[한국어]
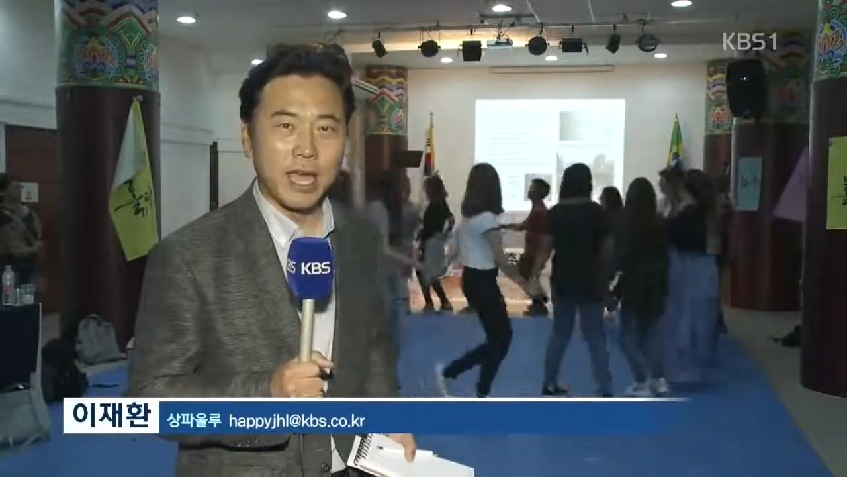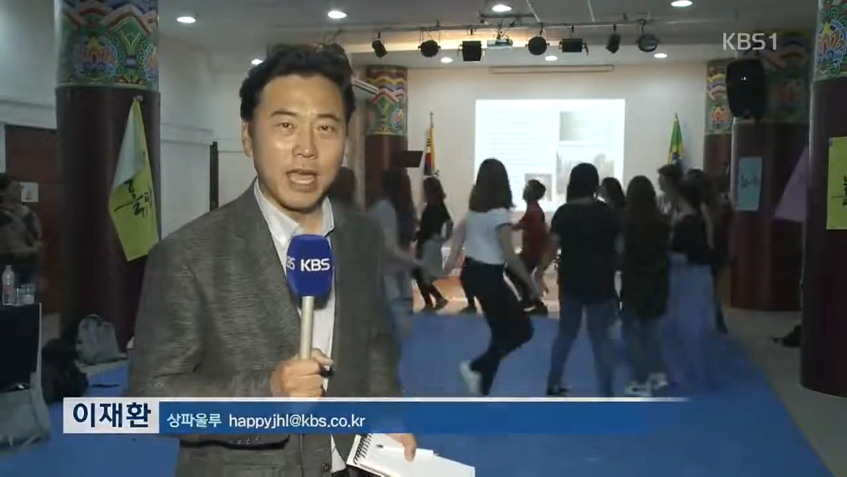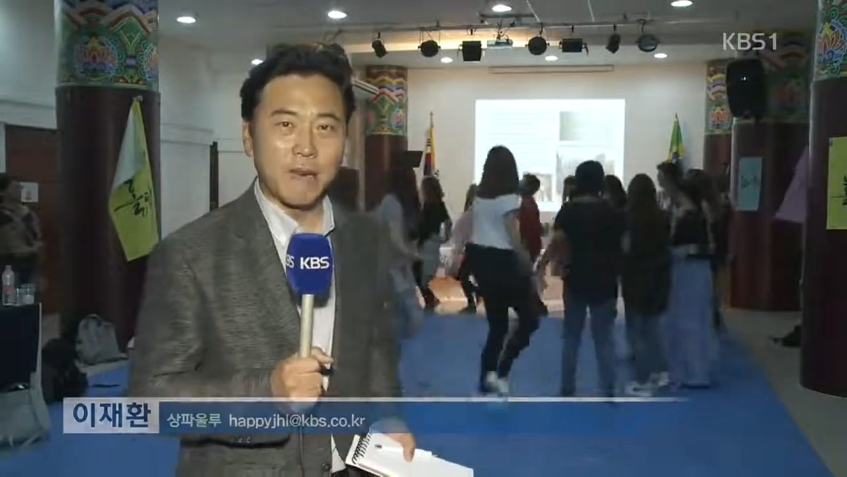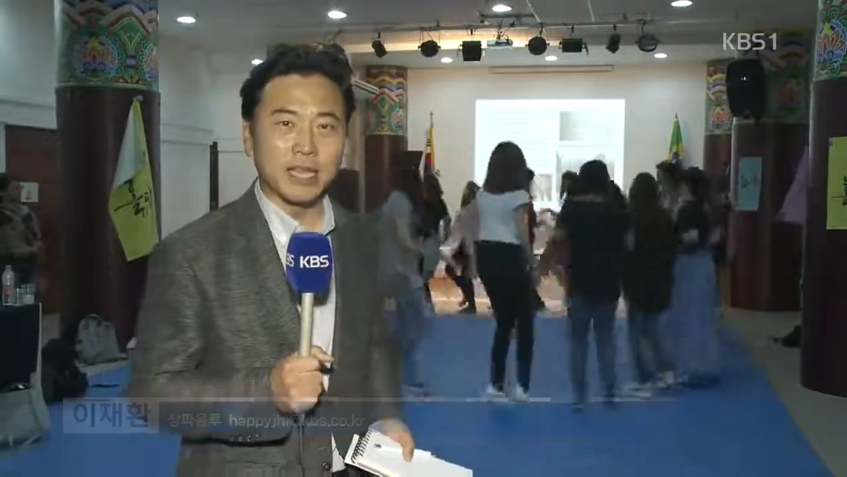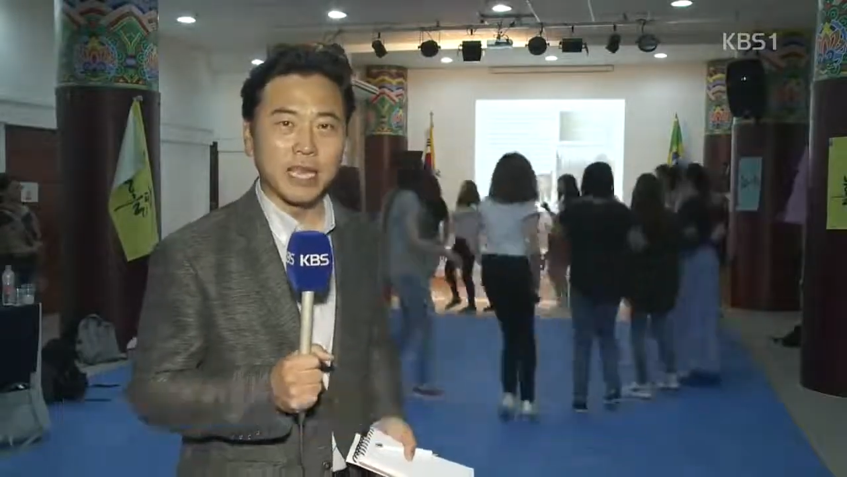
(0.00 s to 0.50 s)

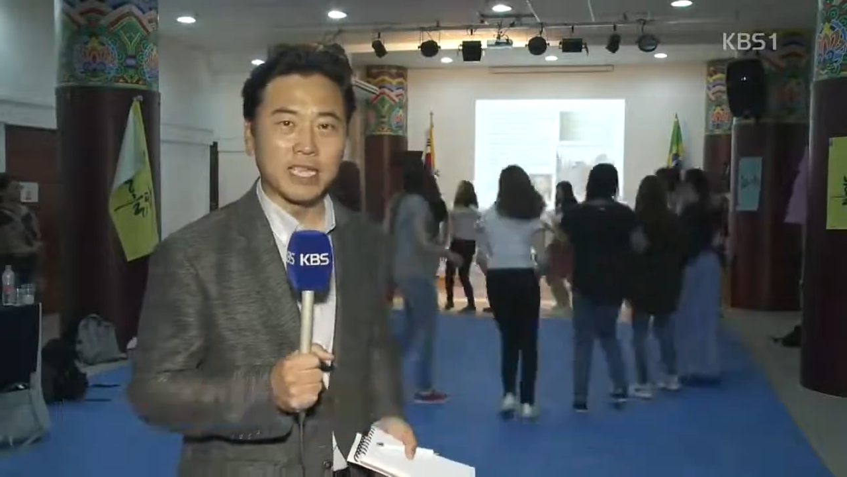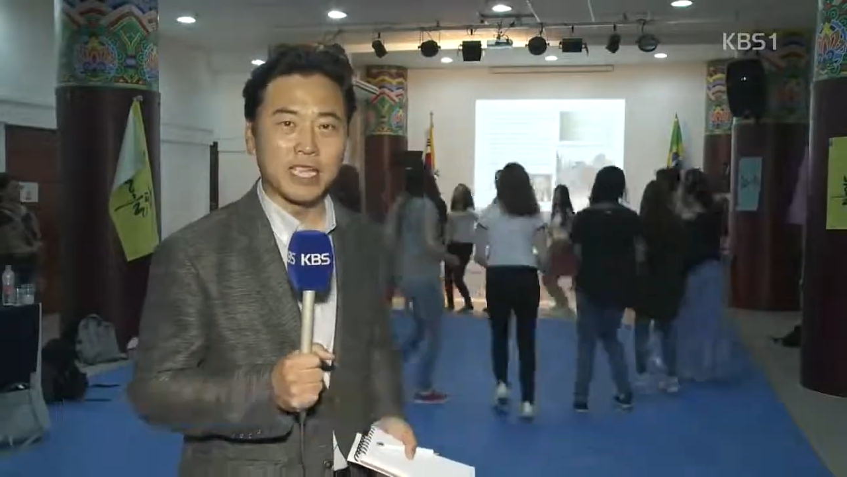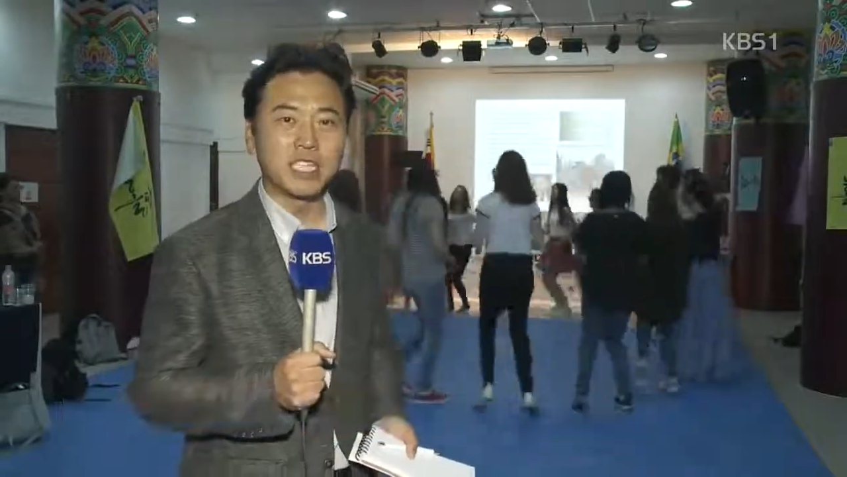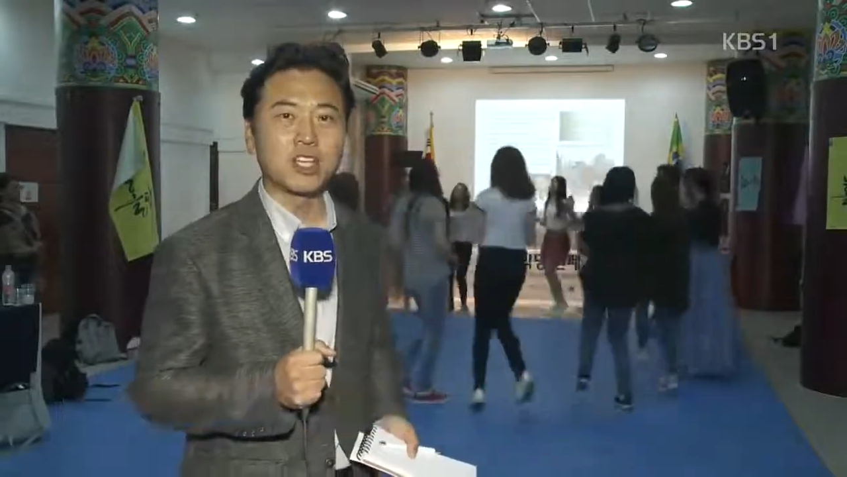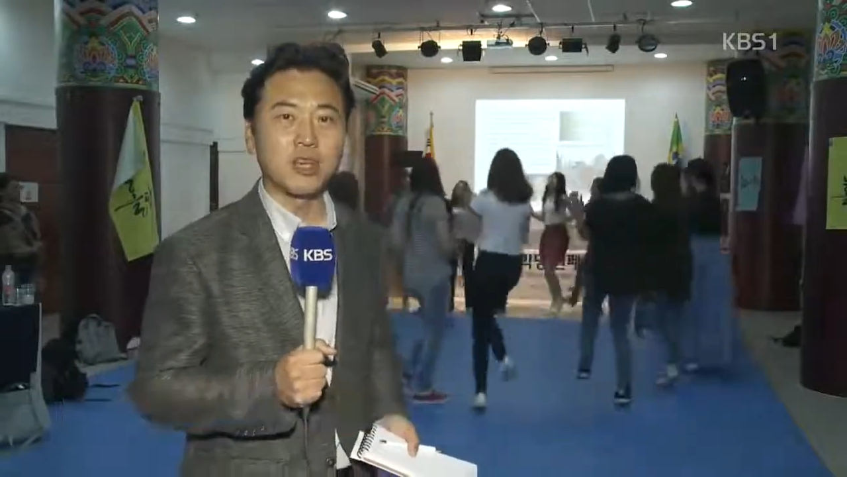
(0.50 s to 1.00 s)
해마다
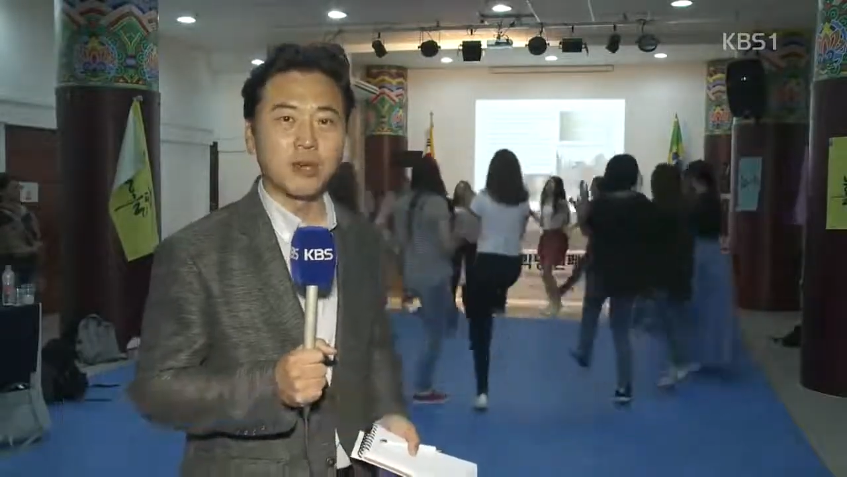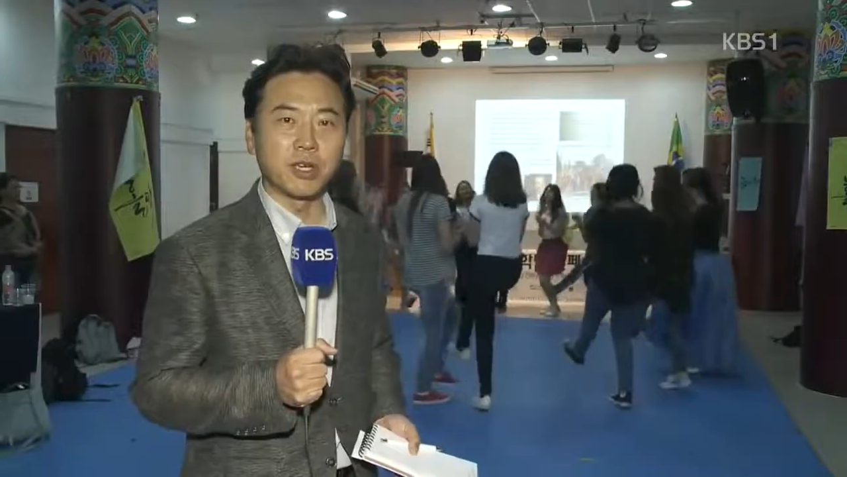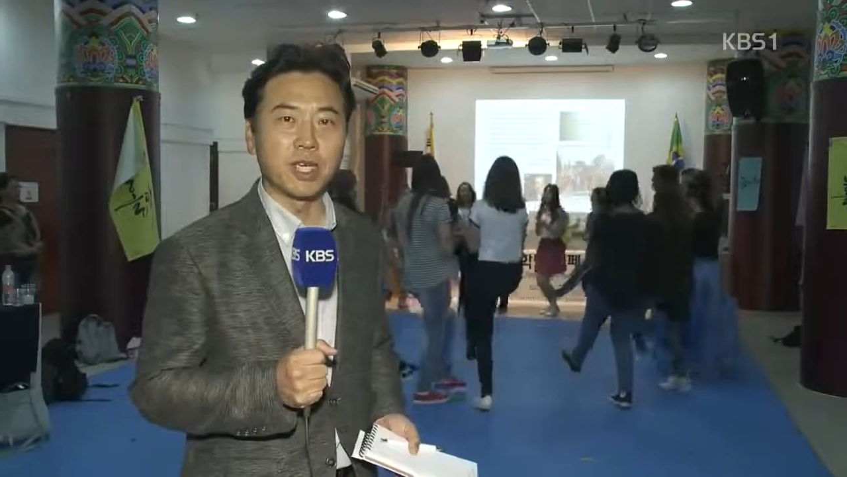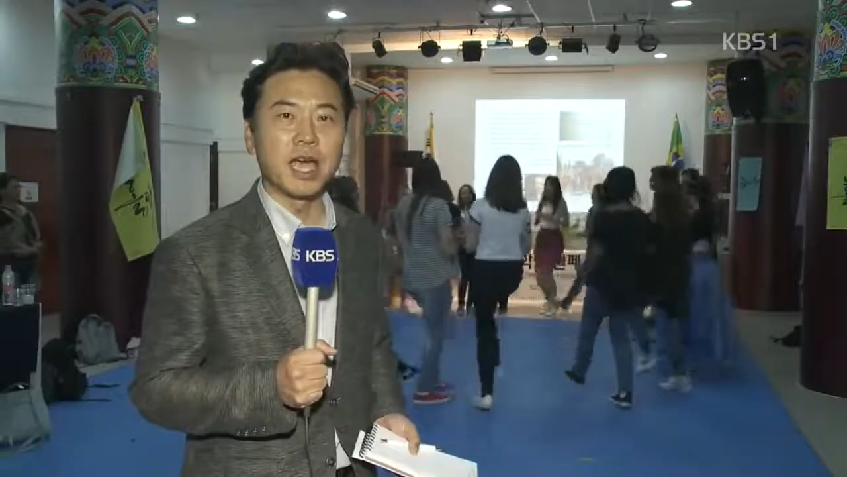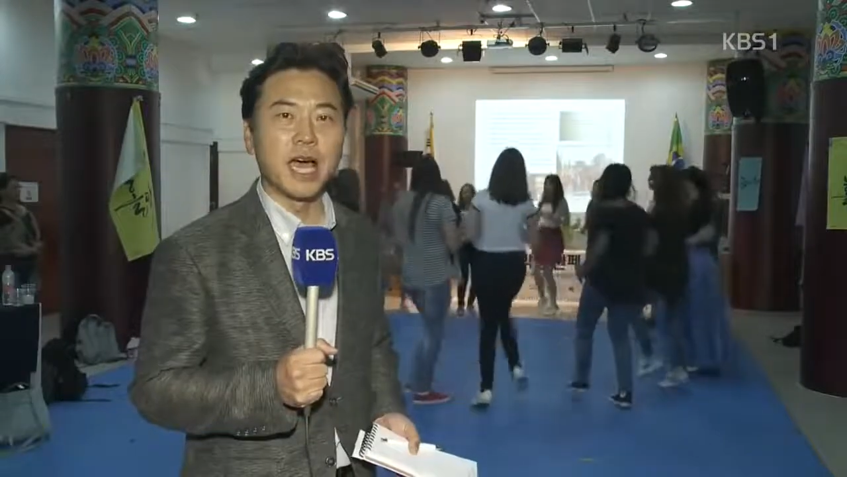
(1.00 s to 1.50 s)
2천여 명이